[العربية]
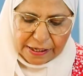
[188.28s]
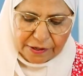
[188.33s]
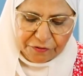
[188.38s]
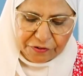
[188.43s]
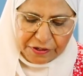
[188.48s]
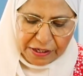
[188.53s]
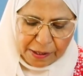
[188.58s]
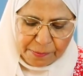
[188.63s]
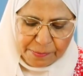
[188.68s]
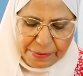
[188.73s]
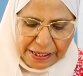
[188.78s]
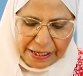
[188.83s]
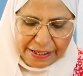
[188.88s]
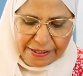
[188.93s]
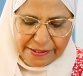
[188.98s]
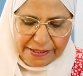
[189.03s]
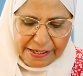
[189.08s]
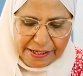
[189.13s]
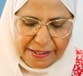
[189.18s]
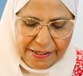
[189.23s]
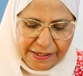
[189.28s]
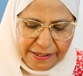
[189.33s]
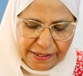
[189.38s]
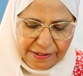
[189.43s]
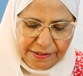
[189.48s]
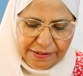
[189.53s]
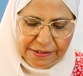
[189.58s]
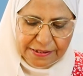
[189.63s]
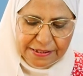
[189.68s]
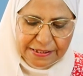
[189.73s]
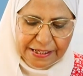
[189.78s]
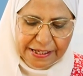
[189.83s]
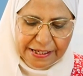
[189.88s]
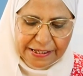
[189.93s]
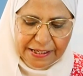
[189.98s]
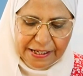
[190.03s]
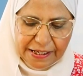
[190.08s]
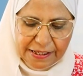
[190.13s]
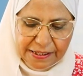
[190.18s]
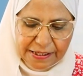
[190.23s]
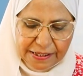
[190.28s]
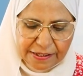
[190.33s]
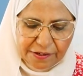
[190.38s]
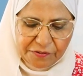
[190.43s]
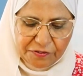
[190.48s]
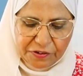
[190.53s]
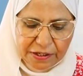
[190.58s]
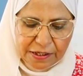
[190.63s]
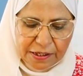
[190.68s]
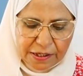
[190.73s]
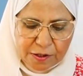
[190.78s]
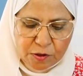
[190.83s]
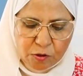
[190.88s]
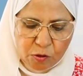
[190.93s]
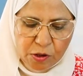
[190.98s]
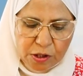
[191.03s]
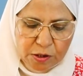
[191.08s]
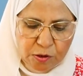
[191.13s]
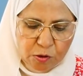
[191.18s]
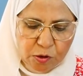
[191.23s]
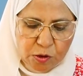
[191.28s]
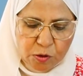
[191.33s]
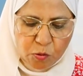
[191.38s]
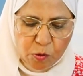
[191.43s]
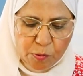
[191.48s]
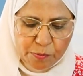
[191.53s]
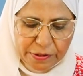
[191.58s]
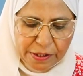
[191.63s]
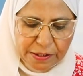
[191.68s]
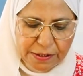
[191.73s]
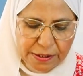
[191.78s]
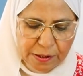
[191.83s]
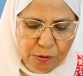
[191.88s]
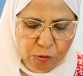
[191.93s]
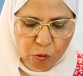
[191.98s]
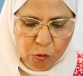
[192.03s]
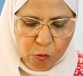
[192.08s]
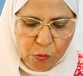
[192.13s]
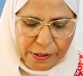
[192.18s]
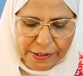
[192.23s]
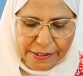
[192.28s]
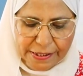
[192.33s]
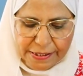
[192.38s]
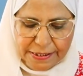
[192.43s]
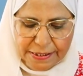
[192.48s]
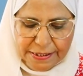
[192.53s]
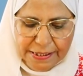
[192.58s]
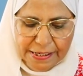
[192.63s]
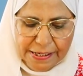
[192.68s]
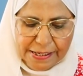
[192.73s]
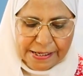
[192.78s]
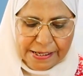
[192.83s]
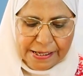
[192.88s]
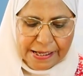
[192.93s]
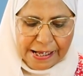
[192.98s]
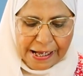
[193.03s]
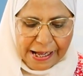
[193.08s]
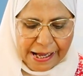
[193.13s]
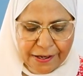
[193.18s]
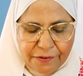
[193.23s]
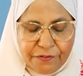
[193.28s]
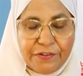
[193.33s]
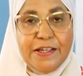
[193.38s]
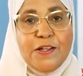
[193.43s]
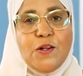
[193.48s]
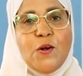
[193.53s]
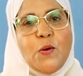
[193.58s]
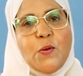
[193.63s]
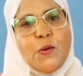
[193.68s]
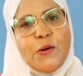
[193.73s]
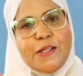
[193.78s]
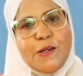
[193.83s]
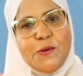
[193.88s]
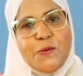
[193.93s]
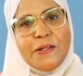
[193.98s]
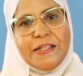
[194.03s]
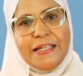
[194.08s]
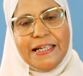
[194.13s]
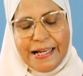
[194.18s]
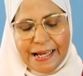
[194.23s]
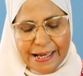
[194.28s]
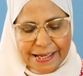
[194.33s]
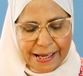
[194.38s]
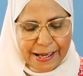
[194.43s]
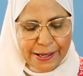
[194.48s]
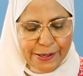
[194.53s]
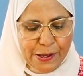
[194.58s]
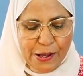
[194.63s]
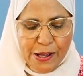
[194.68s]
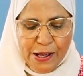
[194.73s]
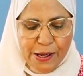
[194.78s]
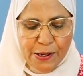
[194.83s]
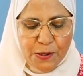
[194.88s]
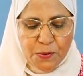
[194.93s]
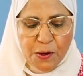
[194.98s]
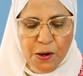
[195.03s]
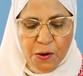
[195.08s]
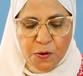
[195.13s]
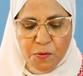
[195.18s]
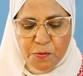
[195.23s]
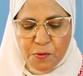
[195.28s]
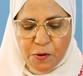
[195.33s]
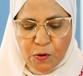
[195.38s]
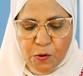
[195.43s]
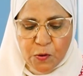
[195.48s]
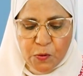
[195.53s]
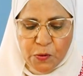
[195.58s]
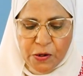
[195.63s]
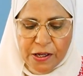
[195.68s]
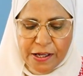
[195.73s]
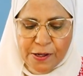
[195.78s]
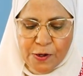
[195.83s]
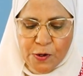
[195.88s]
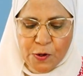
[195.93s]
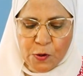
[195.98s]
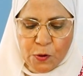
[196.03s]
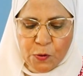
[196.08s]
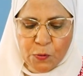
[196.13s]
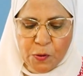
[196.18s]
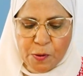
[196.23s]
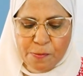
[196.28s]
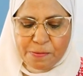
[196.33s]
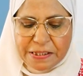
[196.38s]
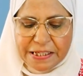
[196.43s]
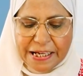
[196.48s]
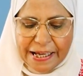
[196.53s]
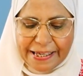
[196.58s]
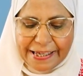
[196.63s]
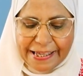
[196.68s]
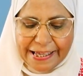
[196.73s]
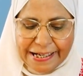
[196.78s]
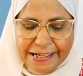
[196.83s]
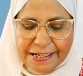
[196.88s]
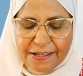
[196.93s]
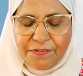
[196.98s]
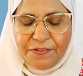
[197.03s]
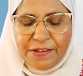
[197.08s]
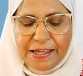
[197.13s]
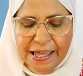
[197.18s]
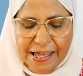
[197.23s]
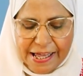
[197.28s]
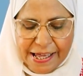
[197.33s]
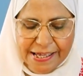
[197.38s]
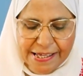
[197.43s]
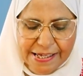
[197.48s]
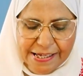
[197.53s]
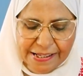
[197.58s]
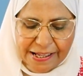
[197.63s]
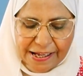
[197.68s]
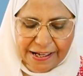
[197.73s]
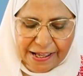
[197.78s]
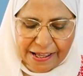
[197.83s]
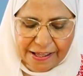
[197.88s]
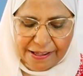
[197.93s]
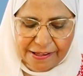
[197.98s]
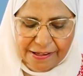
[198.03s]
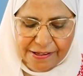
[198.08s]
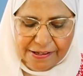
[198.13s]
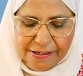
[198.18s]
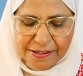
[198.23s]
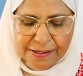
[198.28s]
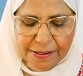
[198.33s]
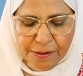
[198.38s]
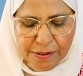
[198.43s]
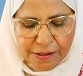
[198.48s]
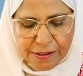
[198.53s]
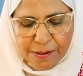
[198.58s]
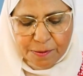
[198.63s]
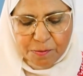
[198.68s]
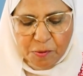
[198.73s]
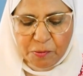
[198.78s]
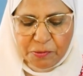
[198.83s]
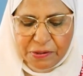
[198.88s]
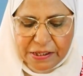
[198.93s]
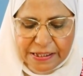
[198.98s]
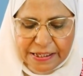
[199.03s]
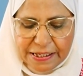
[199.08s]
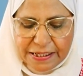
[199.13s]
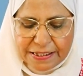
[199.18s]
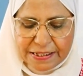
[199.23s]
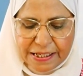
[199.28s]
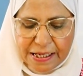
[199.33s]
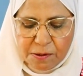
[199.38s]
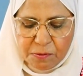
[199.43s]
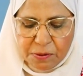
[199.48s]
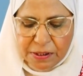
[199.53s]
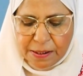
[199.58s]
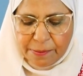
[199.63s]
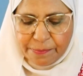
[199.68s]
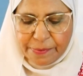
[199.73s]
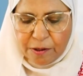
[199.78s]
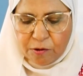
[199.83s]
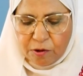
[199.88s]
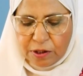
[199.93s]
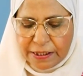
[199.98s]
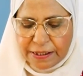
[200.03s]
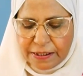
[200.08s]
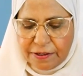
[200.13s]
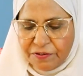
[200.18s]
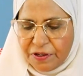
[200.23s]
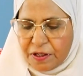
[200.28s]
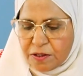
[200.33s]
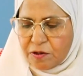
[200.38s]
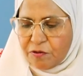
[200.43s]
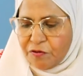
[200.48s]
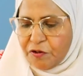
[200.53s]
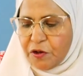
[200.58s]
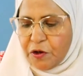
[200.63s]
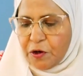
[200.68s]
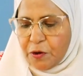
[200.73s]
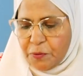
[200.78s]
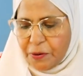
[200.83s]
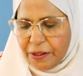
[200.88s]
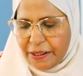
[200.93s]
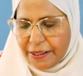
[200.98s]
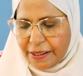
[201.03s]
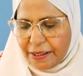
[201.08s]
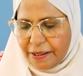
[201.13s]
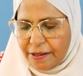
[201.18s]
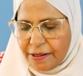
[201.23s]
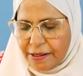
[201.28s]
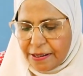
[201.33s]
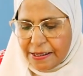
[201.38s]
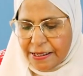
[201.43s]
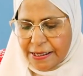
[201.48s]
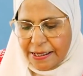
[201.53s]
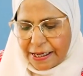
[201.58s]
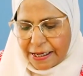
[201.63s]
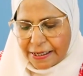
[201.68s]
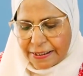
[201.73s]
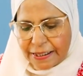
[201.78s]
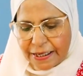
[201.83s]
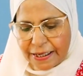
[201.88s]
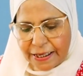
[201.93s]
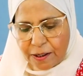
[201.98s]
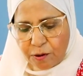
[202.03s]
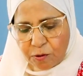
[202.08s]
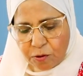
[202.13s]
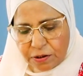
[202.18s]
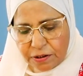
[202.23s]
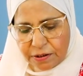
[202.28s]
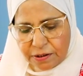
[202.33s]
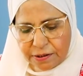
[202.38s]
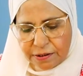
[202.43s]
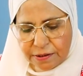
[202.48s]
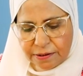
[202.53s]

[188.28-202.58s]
الفراخ بتاعتنا هيت استريحت كده في الصويا صوص وامتصته كويس عارفين هو دوت اللي هيحيقها حلو قوي من جوه ومش هيخلي فيها اي نكهه آه، ممكن نحسها واحنا بناكل كده فيها زفاره او حاجه انا هاخد